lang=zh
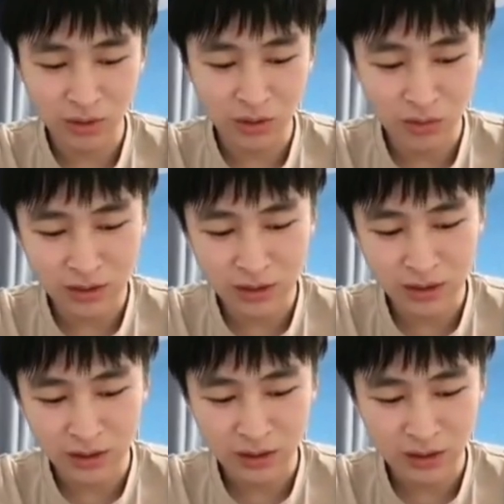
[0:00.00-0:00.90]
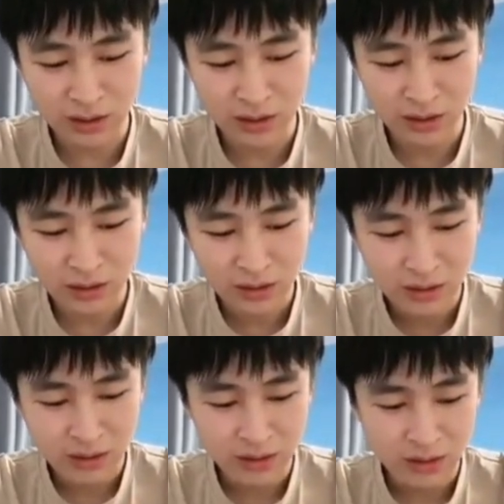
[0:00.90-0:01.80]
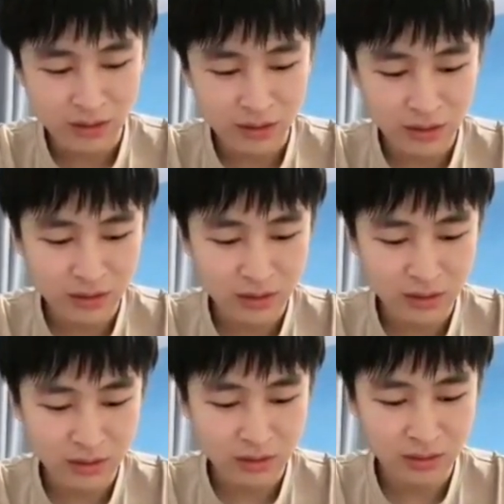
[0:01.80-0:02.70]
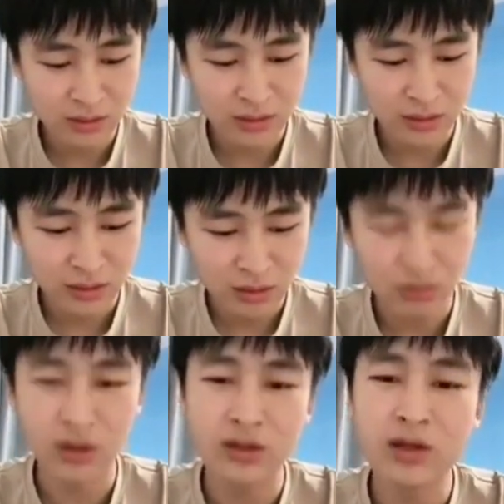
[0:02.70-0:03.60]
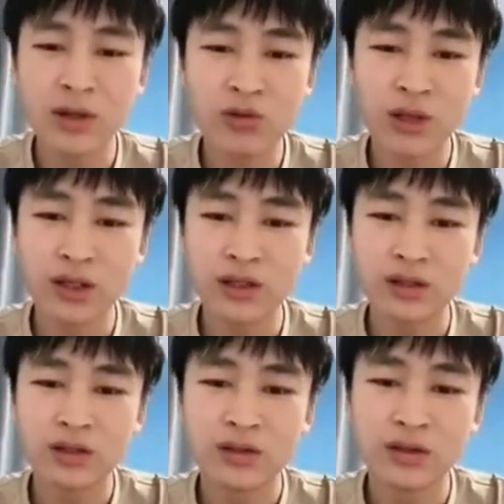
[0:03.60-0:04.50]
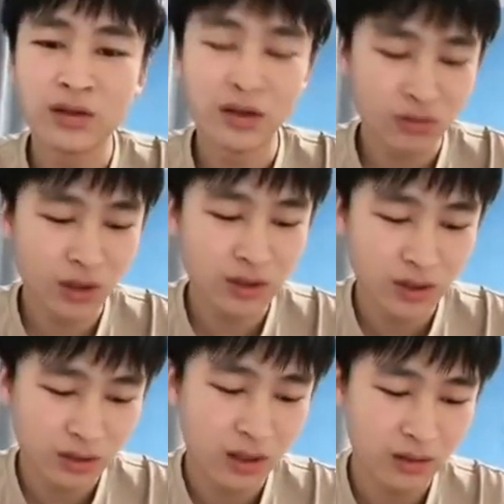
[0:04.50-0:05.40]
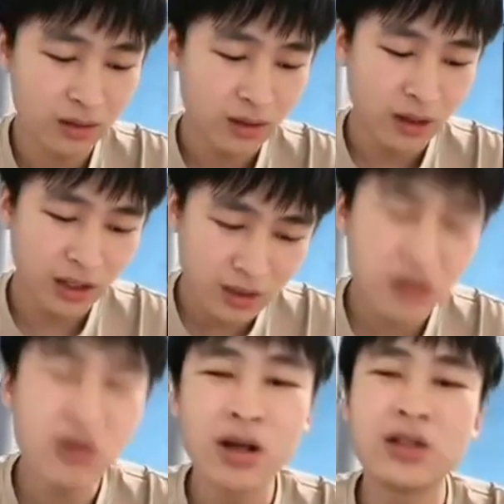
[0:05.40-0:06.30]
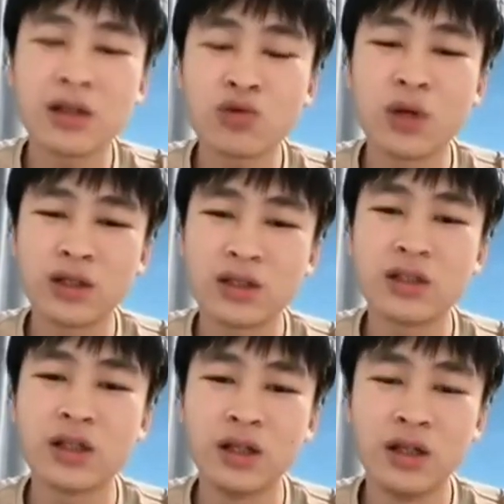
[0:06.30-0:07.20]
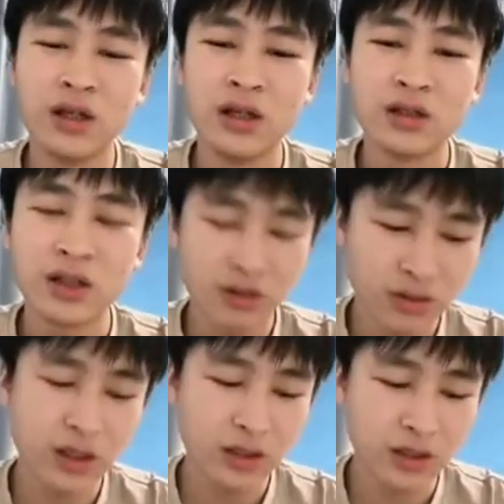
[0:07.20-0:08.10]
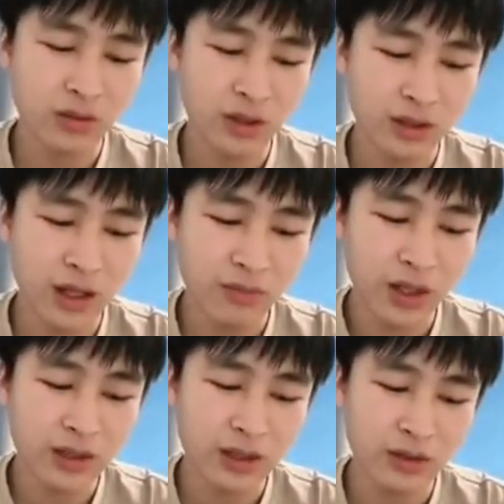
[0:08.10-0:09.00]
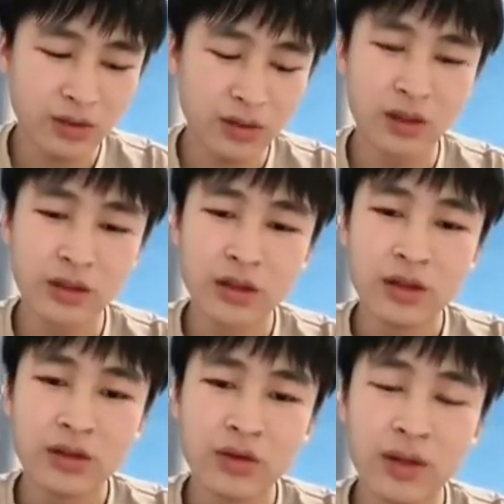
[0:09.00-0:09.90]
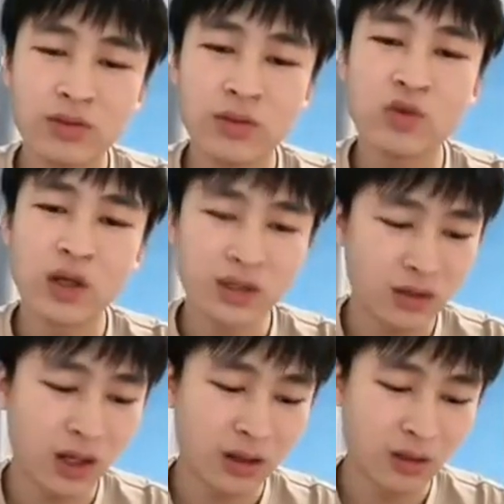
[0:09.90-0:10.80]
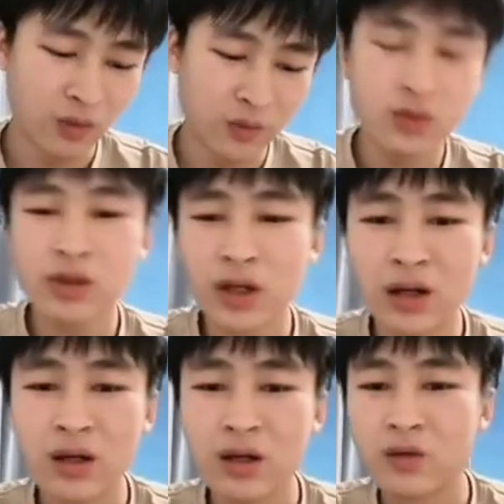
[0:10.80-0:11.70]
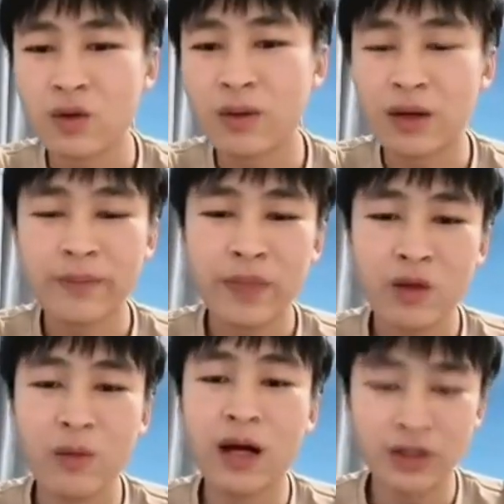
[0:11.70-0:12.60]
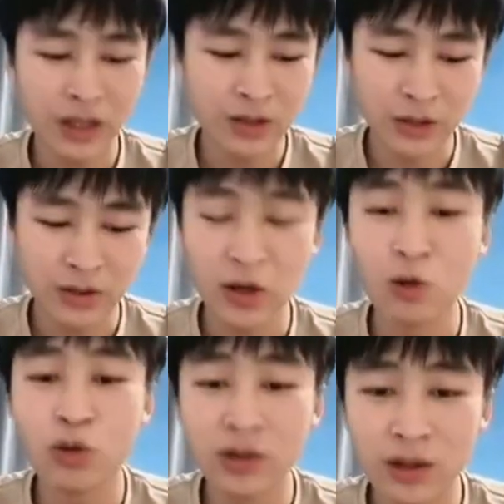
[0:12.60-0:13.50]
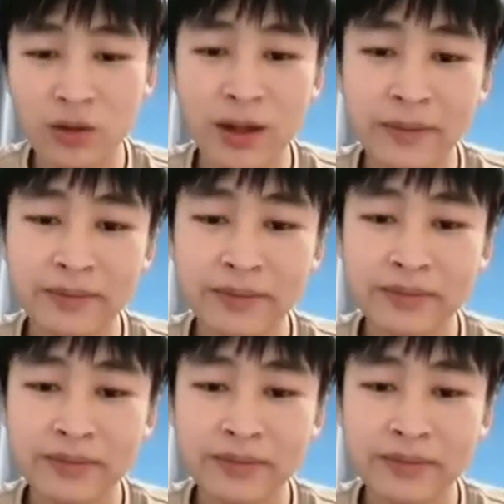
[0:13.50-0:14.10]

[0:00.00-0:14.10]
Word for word: 道，对，做好就是我要我要做好自己就好了，不要去管那个了。对，真的不要去管那些，做好自己就好了。哎，事情都很清楚了，这个事情事情都真的很清楚了，大家不要再就是，对吧？我们做好自己就好了，我们就是，对吧？我们还是小鱼的后盾的，对吧？